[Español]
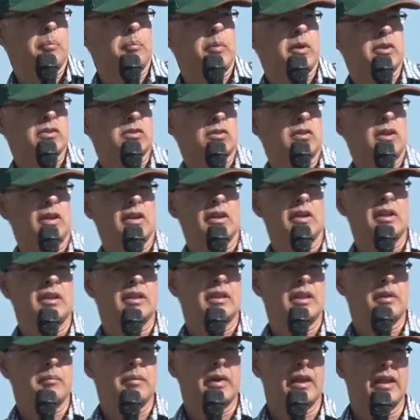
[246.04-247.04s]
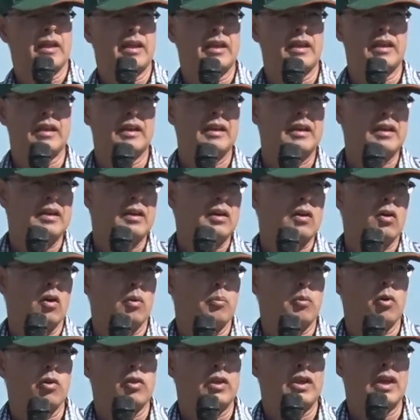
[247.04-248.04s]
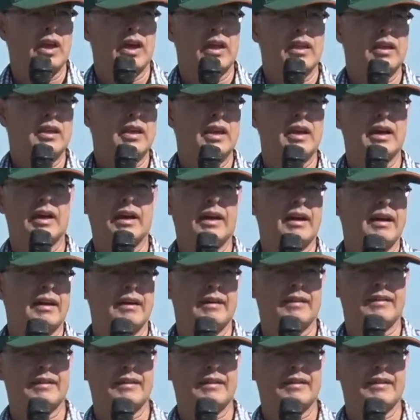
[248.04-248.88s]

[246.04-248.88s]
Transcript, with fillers: personas del tema de cómo día a día,